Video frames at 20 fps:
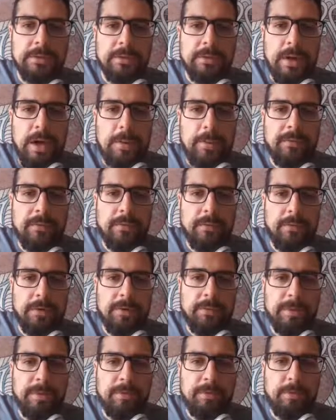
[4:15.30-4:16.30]
Aber wir wollen
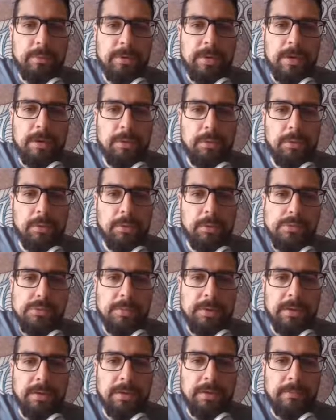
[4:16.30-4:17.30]
jetzt mal das lokale Geräusch
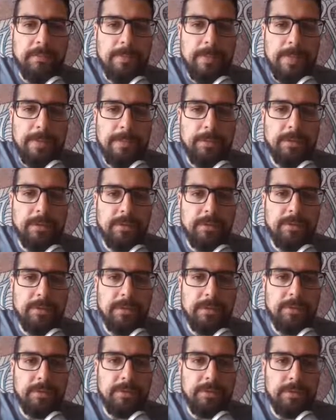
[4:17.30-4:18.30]
machen. Und dann
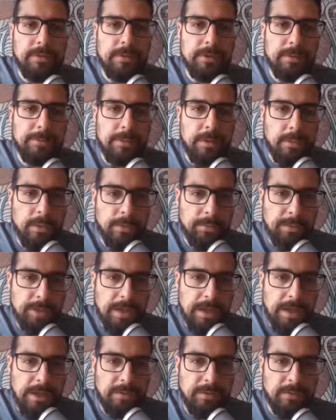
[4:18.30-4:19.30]
sehen wir, die Mauern
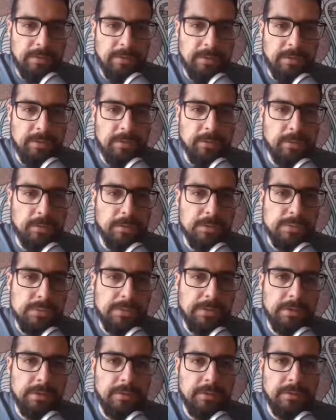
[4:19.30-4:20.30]
begrenzen das Geräusch.
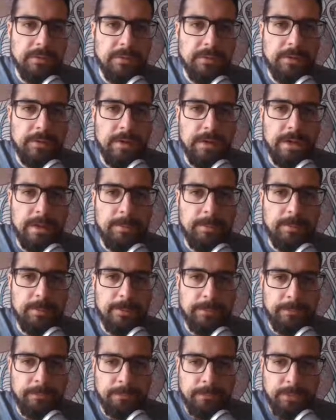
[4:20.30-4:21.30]
Hier ist dieser Rahmen.
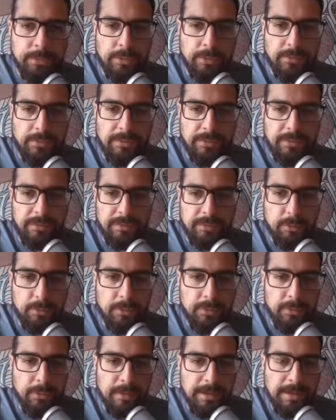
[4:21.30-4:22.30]
Ich hoffe, das ist
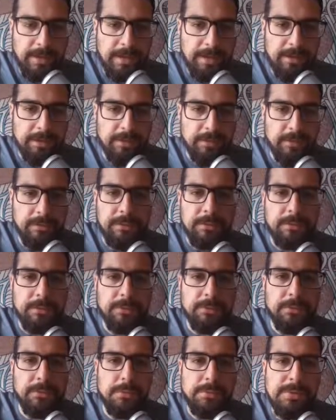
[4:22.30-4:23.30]
gut zu erkennen. Das ist
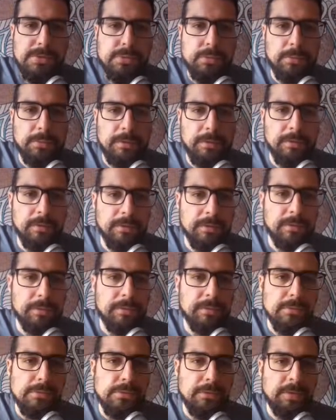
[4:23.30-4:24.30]
für mich schon teilweise ein
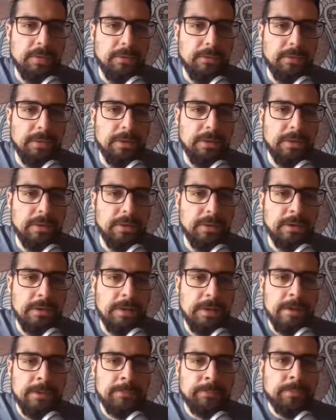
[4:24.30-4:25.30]
bisschen schwer zu erkennen.
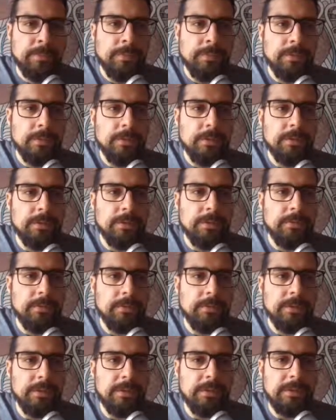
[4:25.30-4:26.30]
Denn wir
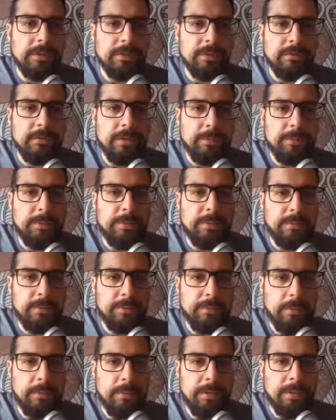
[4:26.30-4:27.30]
sehen hier, wir haben hier diese
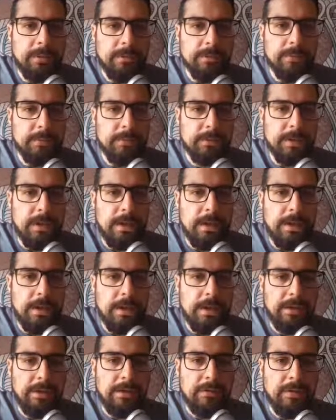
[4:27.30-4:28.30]
Mauern und
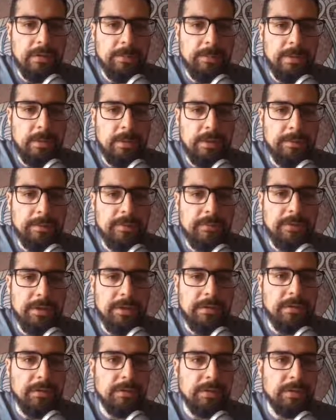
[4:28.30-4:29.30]
anhand dieser Mauern
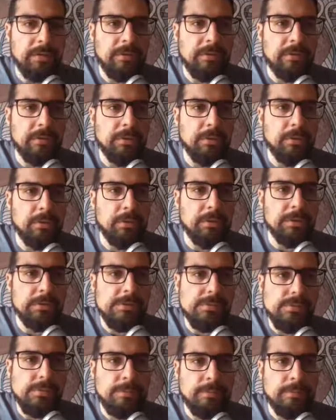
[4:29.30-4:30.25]
bewegt sich jetzt das Geräusch.